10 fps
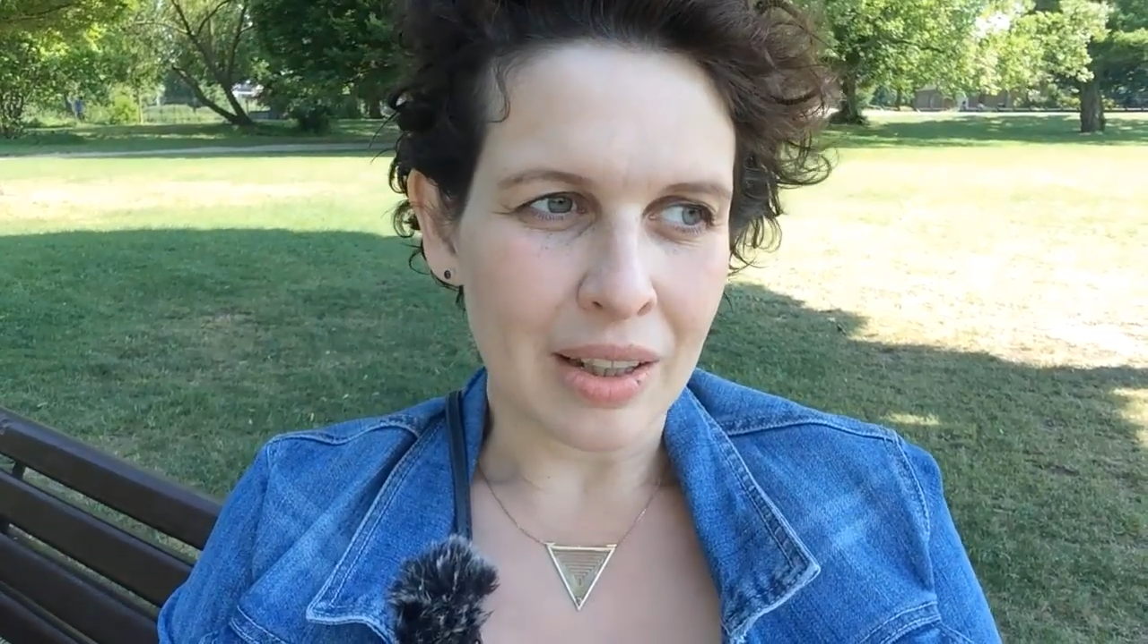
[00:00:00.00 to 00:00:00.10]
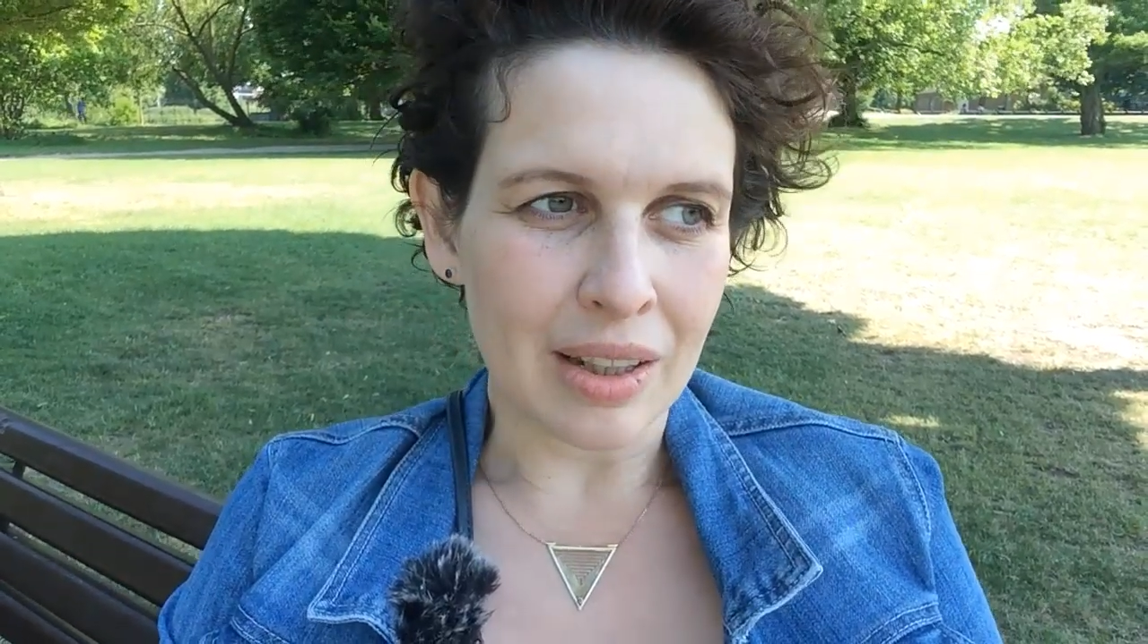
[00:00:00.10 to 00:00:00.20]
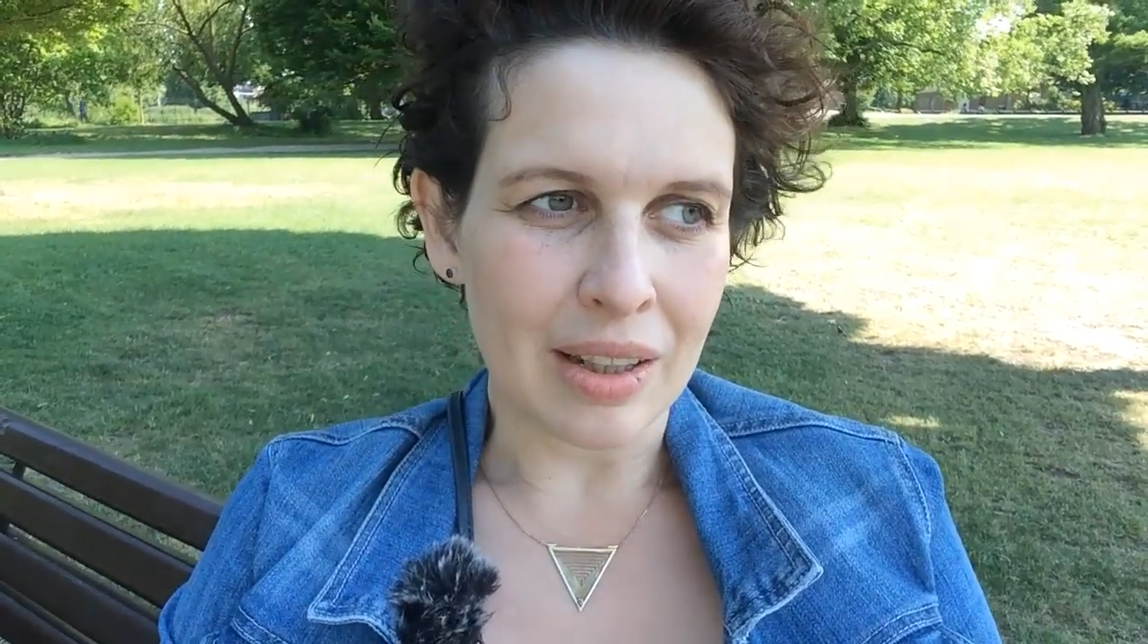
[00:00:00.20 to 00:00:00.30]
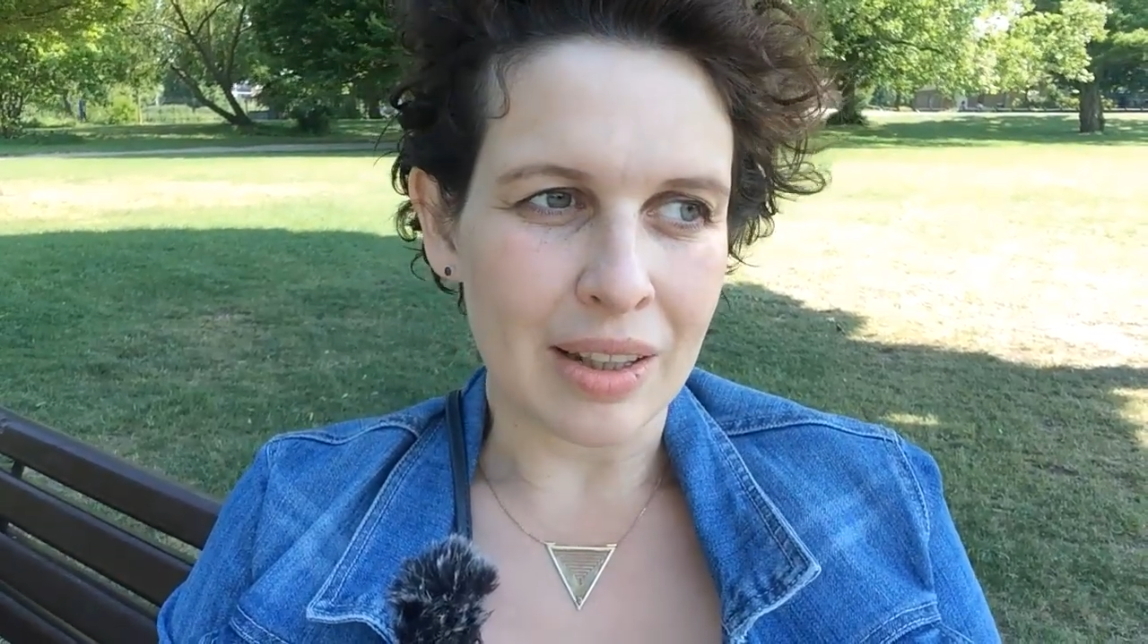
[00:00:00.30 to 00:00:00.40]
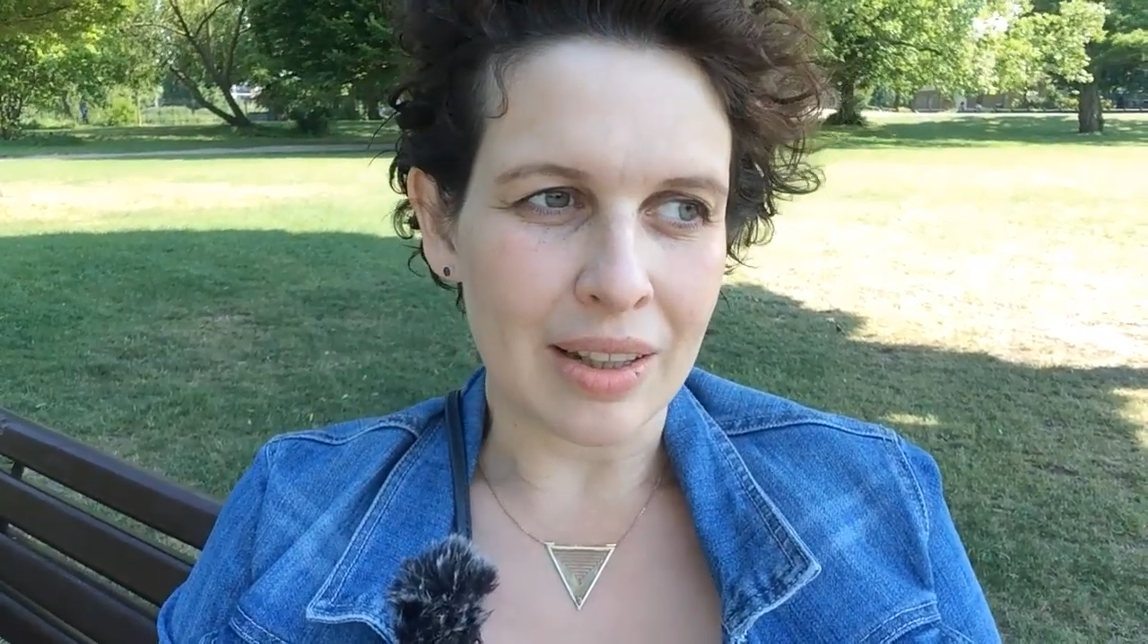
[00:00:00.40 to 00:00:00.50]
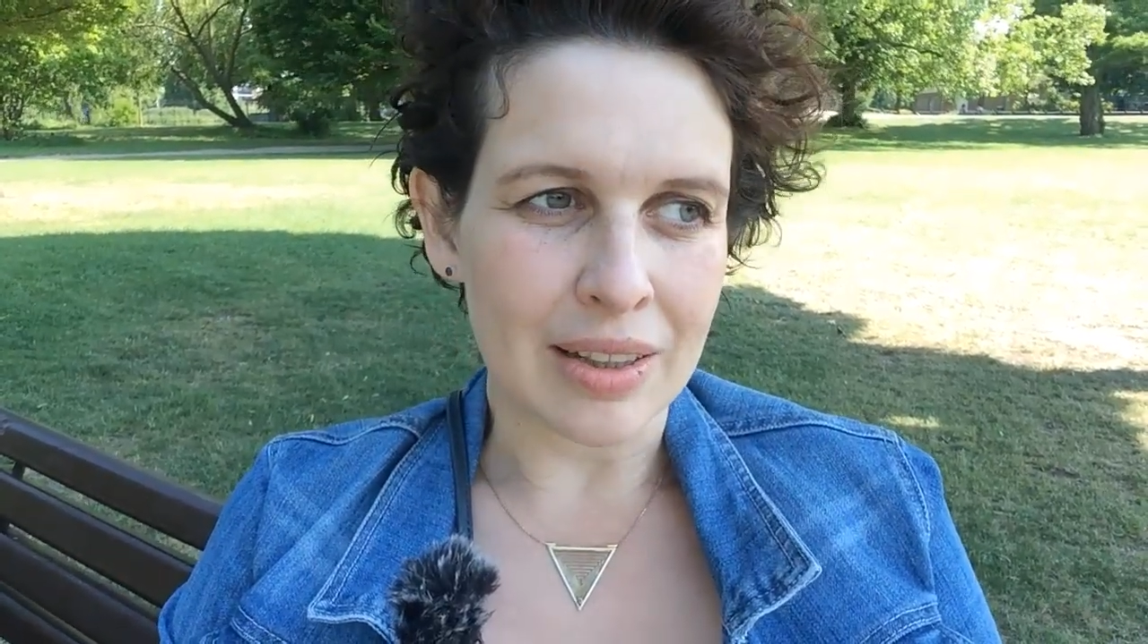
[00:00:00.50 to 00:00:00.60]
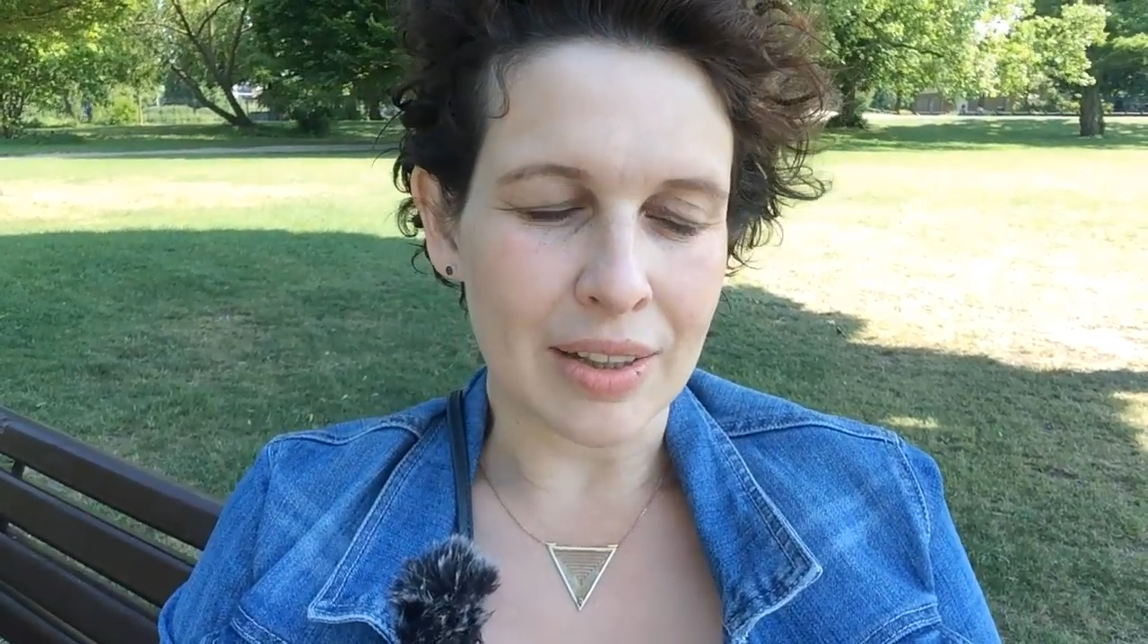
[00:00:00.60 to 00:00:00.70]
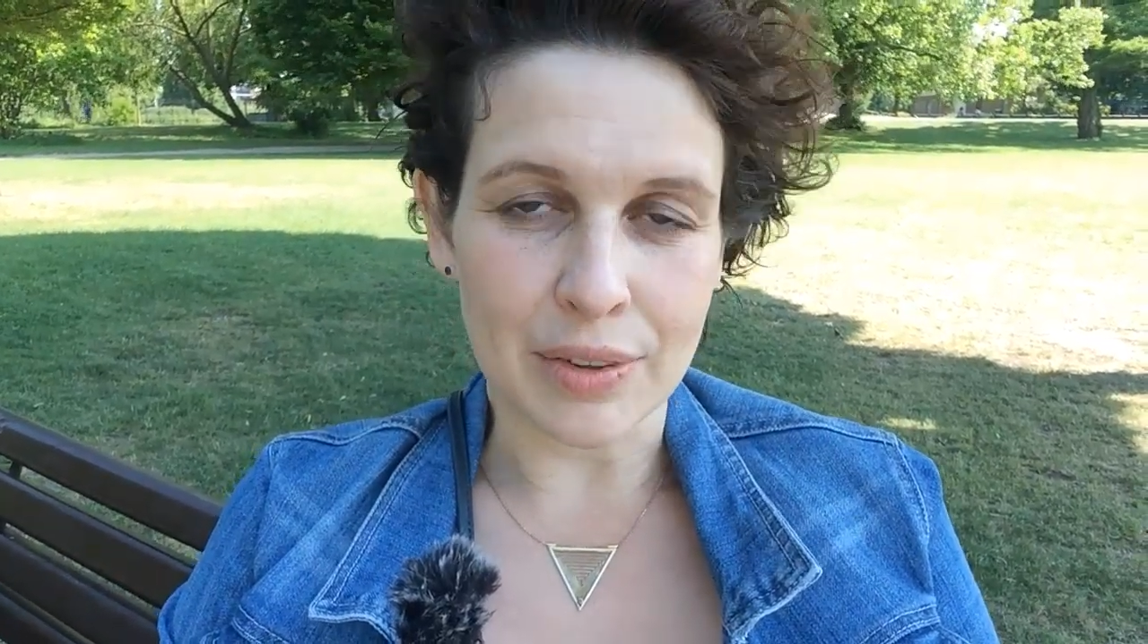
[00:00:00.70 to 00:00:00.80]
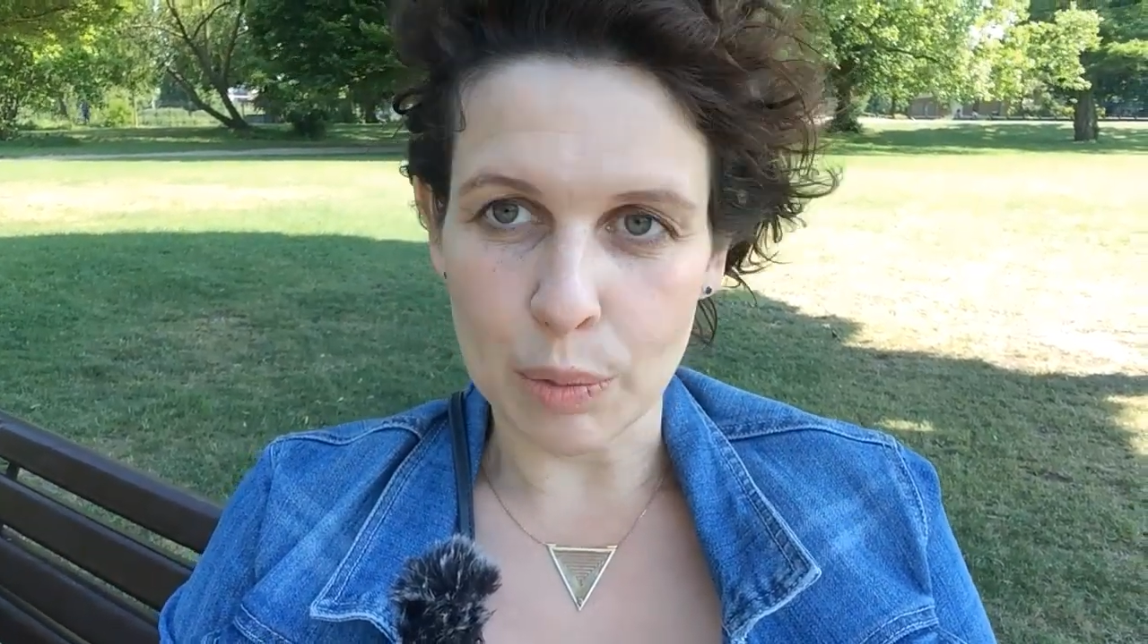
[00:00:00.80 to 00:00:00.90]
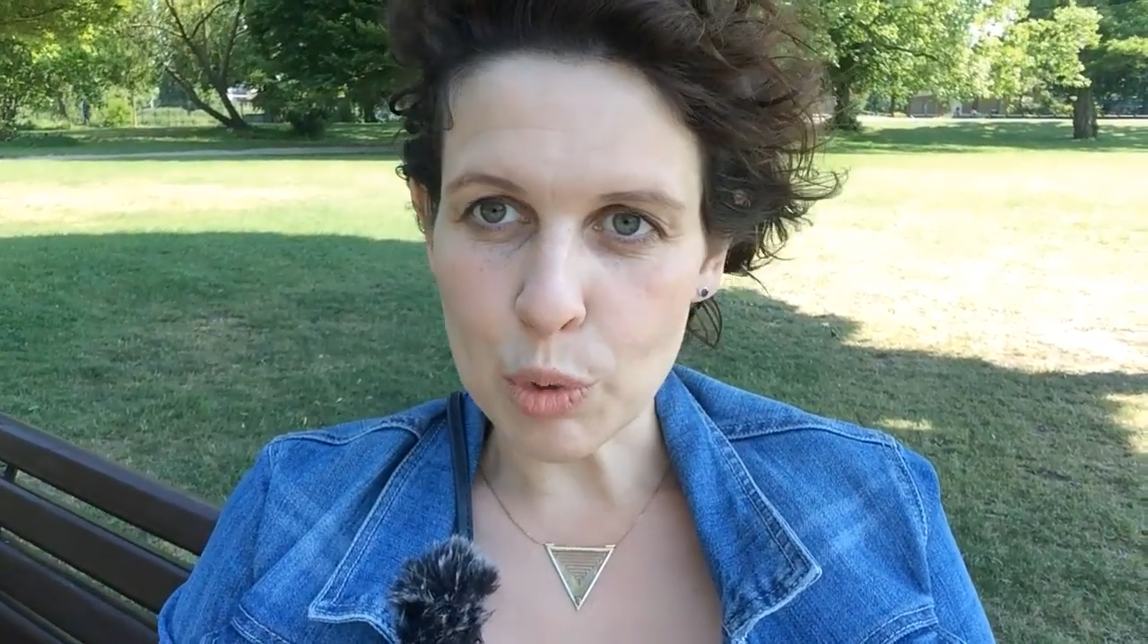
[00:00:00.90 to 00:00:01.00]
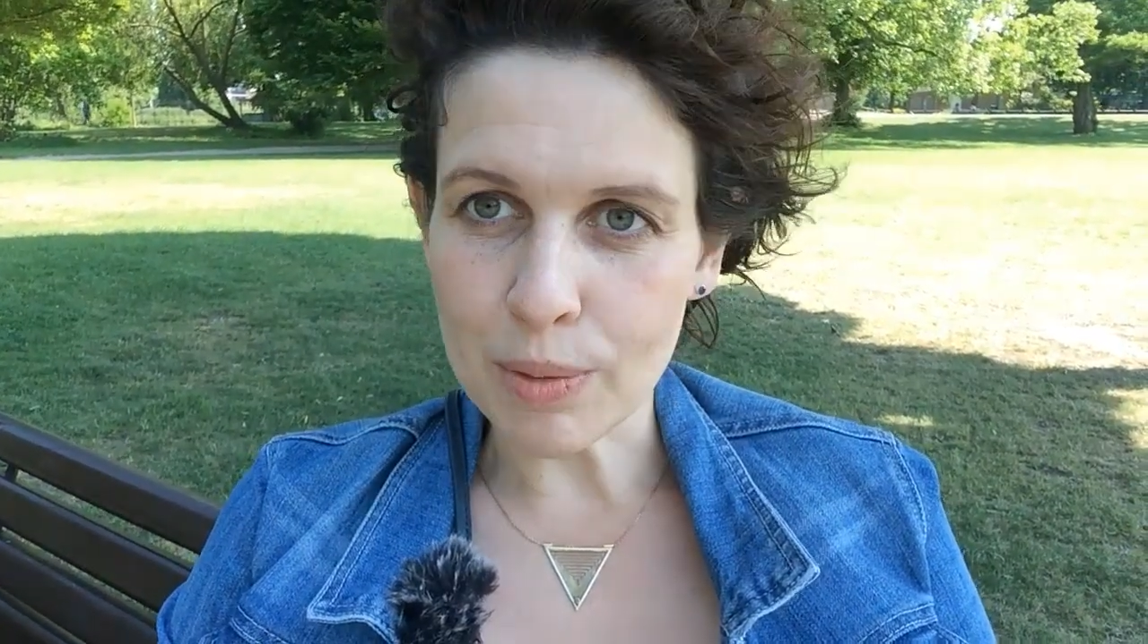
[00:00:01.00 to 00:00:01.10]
и совсем уж